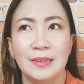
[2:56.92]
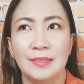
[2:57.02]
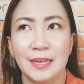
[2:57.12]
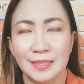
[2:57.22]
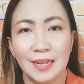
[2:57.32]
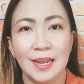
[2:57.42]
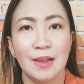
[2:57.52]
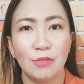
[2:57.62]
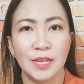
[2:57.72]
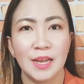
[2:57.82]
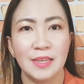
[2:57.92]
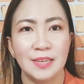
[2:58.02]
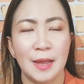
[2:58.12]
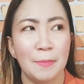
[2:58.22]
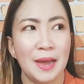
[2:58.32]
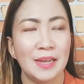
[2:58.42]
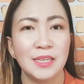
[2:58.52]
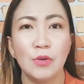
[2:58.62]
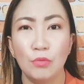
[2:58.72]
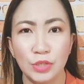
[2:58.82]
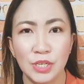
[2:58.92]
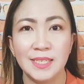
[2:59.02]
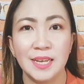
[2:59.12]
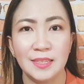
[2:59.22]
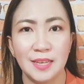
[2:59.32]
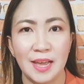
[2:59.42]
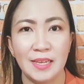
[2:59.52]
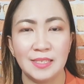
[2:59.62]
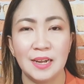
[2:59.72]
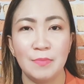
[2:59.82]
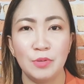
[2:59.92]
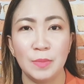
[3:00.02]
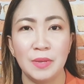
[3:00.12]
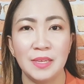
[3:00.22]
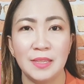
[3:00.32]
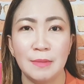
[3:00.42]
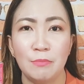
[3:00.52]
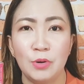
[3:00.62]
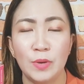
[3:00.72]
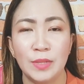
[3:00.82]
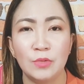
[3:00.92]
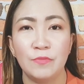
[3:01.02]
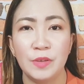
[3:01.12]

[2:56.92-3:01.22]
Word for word: nagtagal ako sa kanya. Para siyang Koji-san, guys. Alam niyo naman yan, number one kong